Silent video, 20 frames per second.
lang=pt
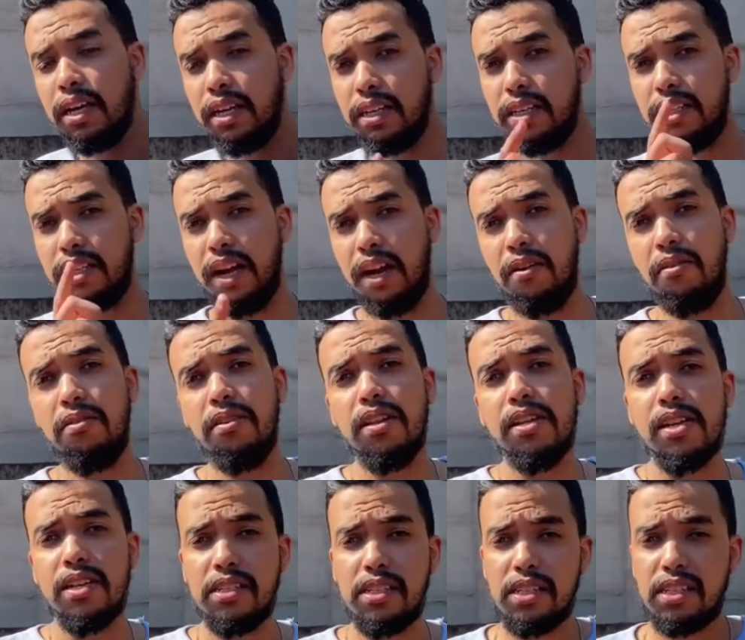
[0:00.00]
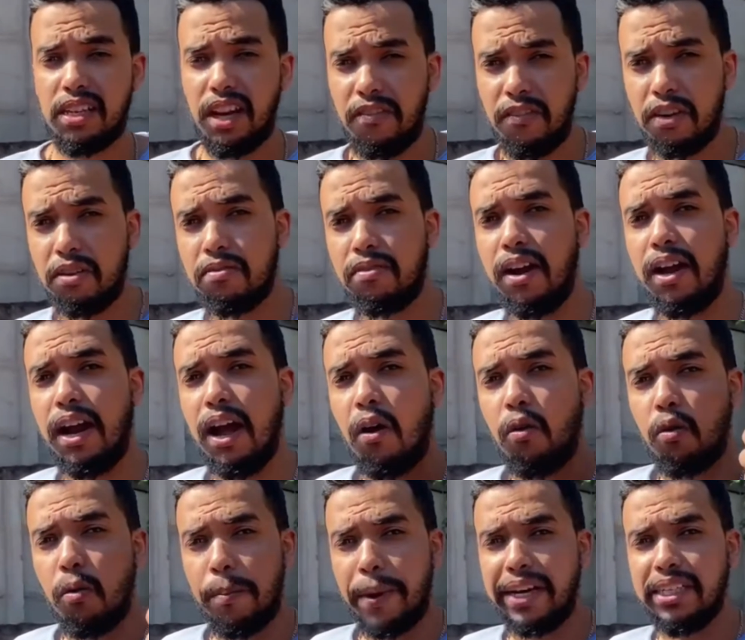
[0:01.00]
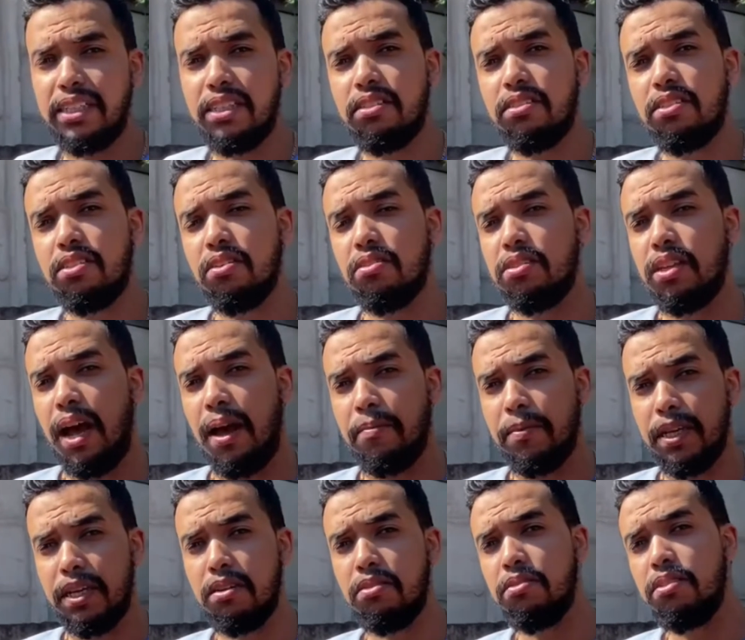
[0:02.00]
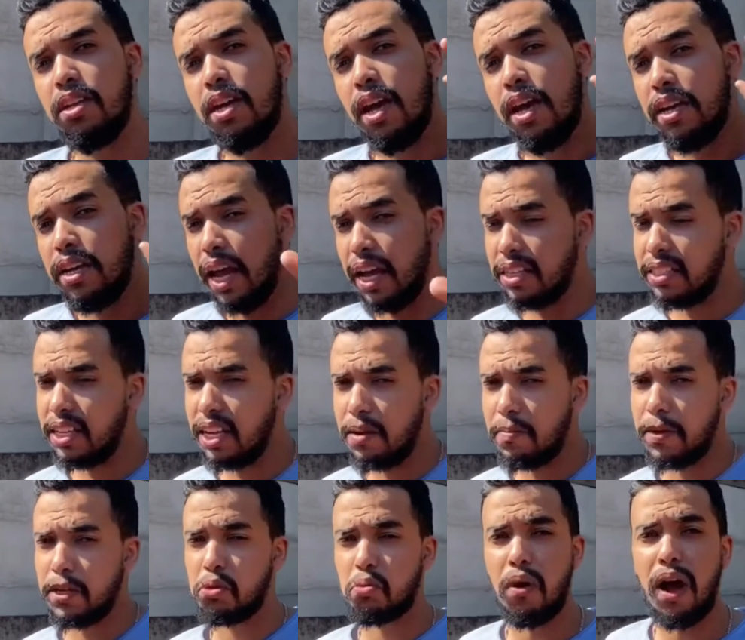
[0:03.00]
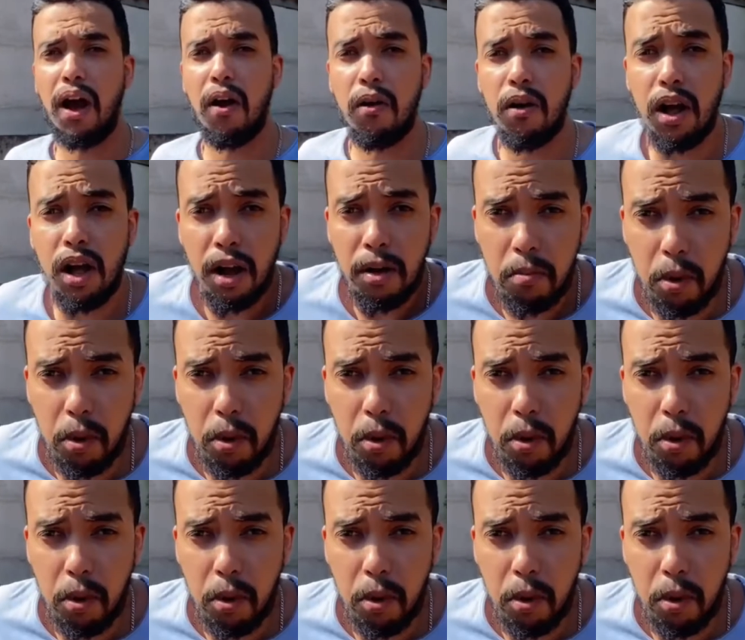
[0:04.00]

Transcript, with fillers: Então, se inscreva no canal, compartilhe com seus amigos. E é isso aí, pessoal.